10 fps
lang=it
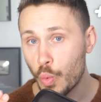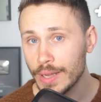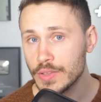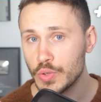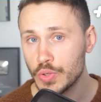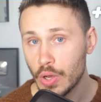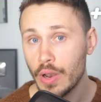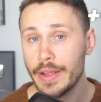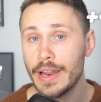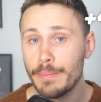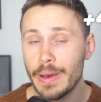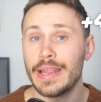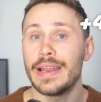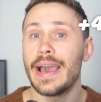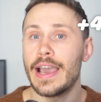4 dollari al
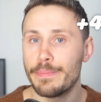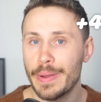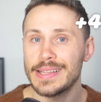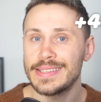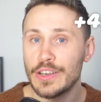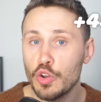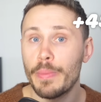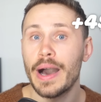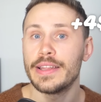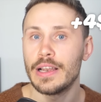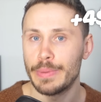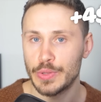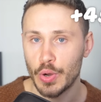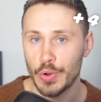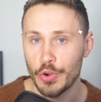barile ai prezzi globali del
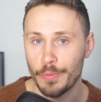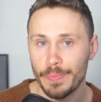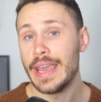petrolio.